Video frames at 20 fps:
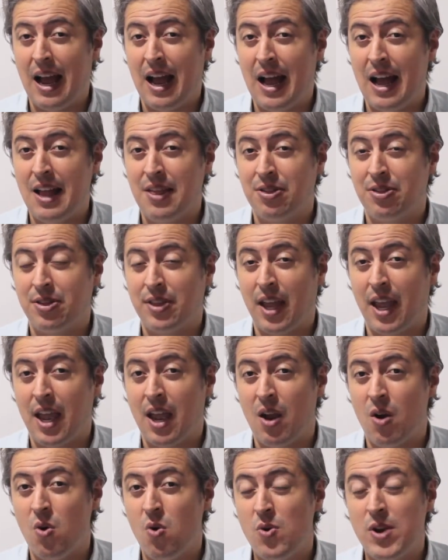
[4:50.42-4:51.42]

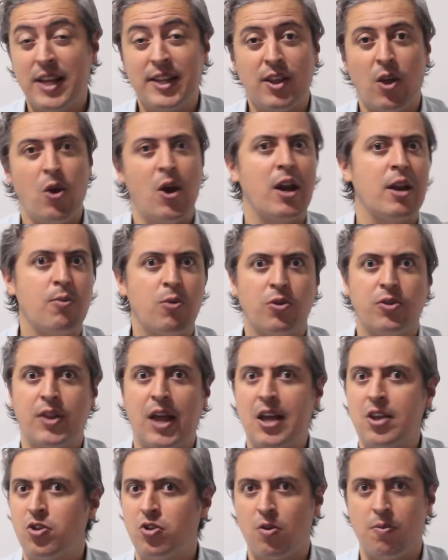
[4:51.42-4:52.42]
ante un estado de ánimo
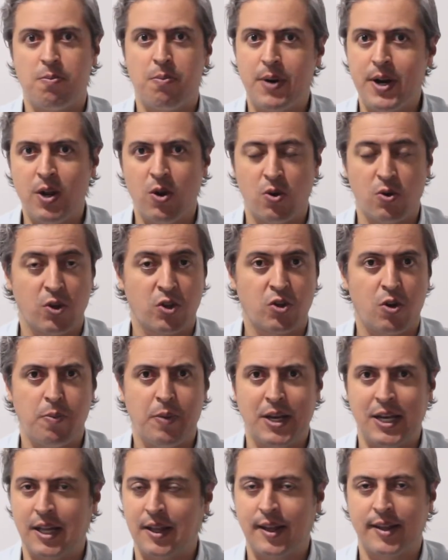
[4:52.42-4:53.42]
tan sombrío, no es
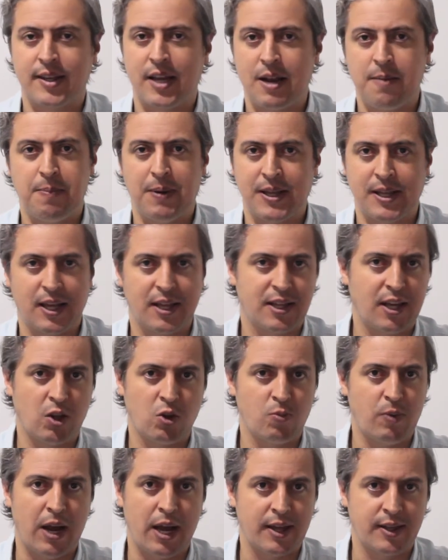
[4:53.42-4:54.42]
conveniente estar en presencia de
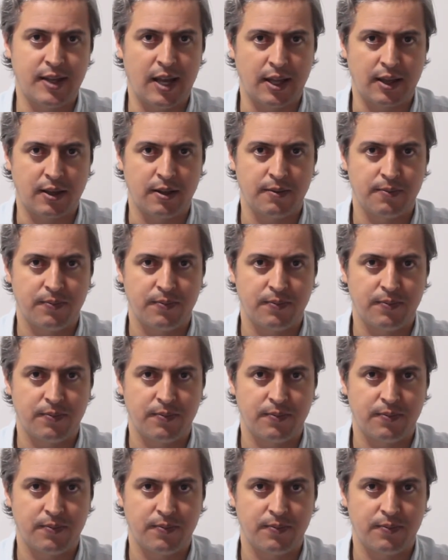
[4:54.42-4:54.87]
su majestad.